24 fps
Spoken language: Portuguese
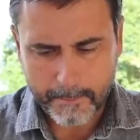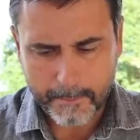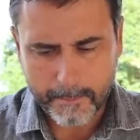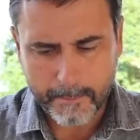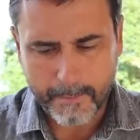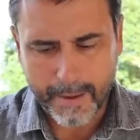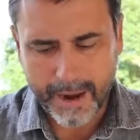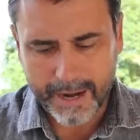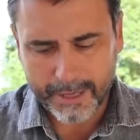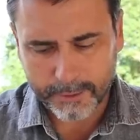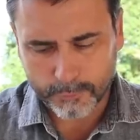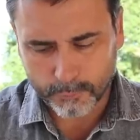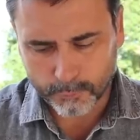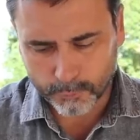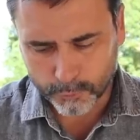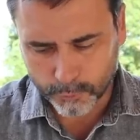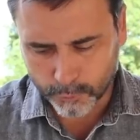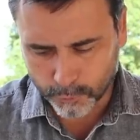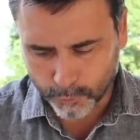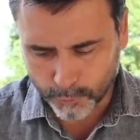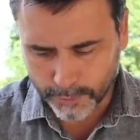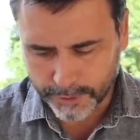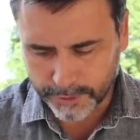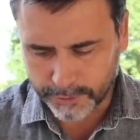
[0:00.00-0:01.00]

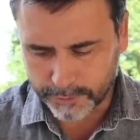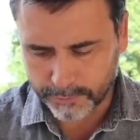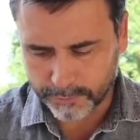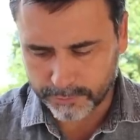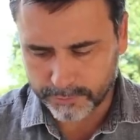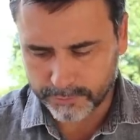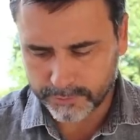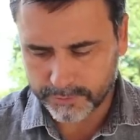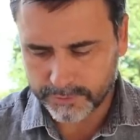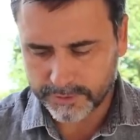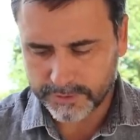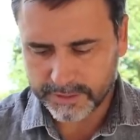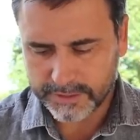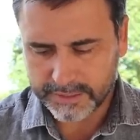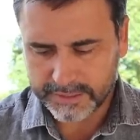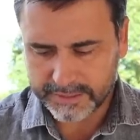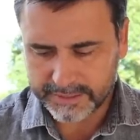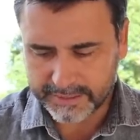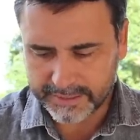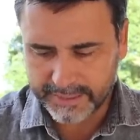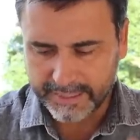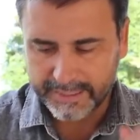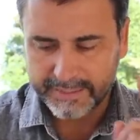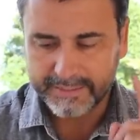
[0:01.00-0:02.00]
Marcos 8,
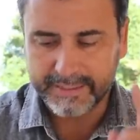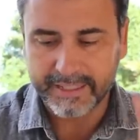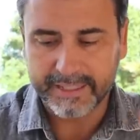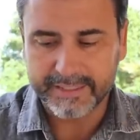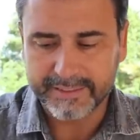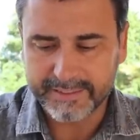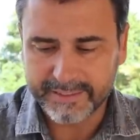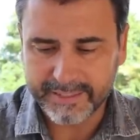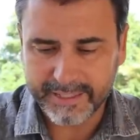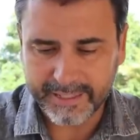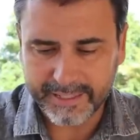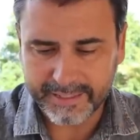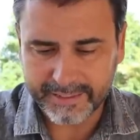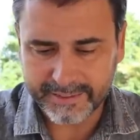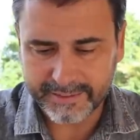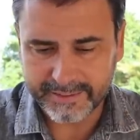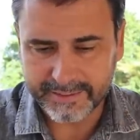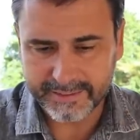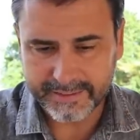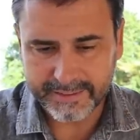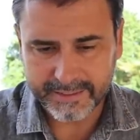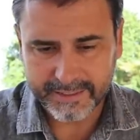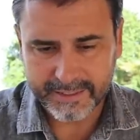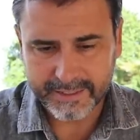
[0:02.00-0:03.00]

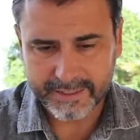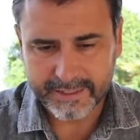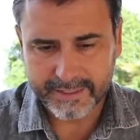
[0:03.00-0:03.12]
36,